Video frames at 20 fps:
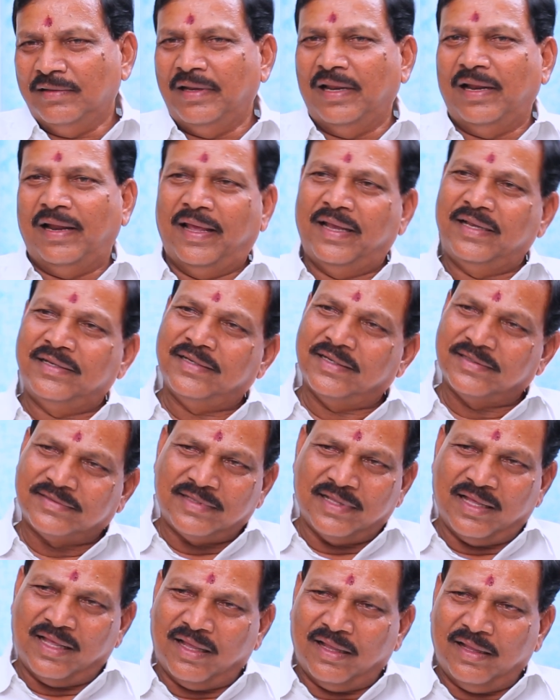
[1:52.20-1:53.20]
నేను లైక్
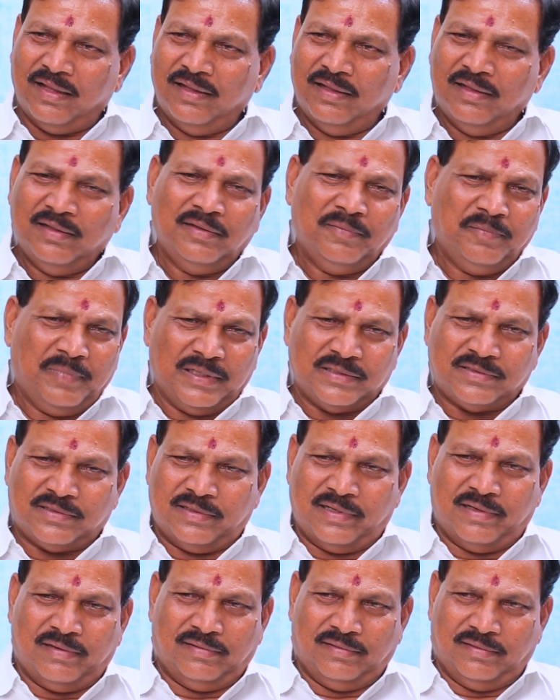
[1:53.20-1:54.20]
చేస్తా ప్లస్
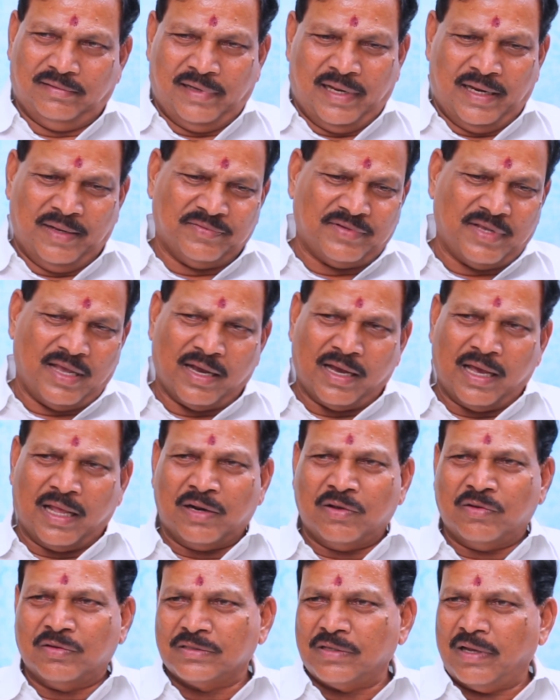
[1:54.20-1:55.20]
నేను
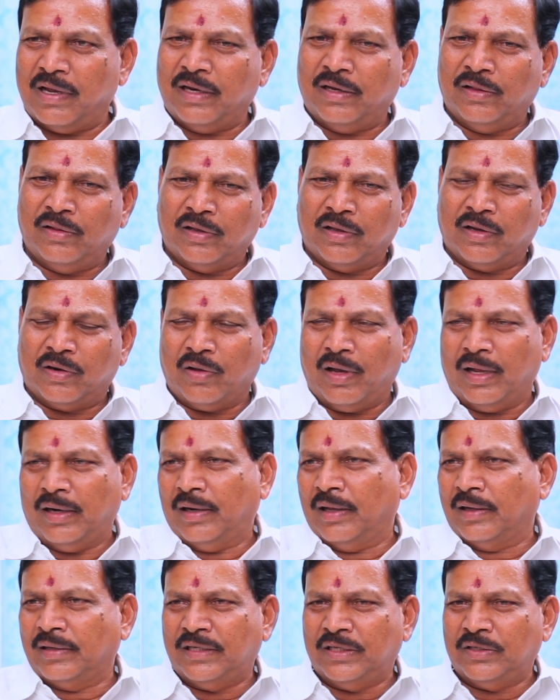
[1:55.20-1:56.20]
సహకారం కోసం ఆయన దగ్గరకు
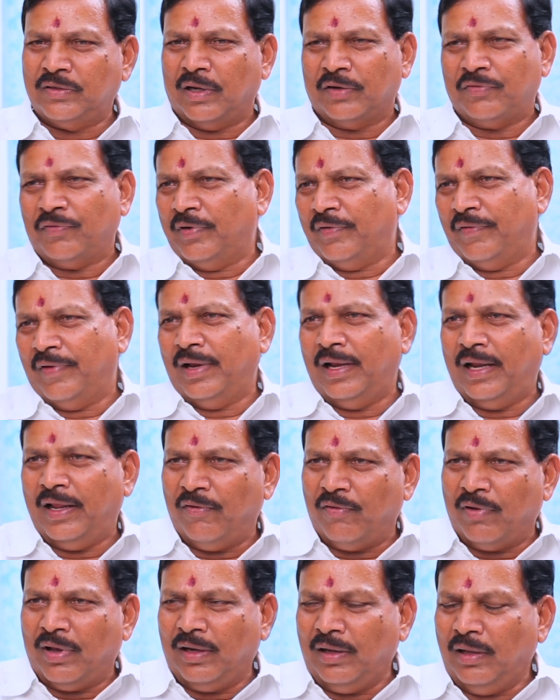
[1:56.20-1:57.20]
ఆయన నాకు చేయడం అటువంటివి ఏం
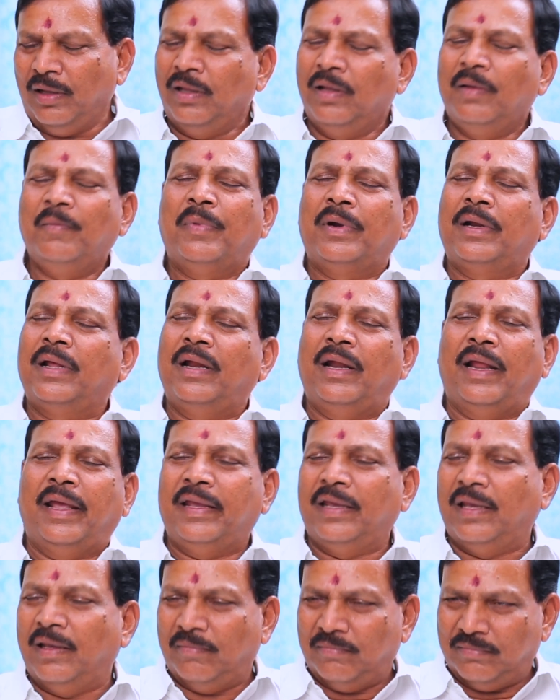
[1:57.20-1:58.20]
లేవు కానీ బట్ ఐ
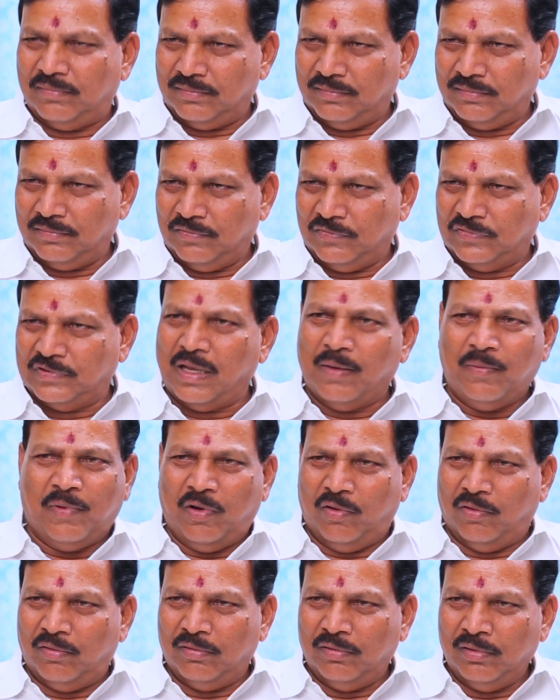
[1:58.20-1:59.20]
లైక్ హిమ్
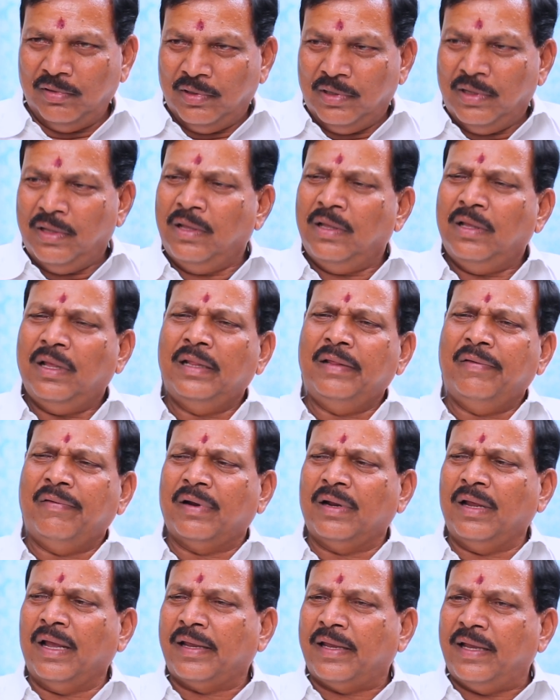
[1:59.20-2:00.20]
సామాహు అదేవిధంగా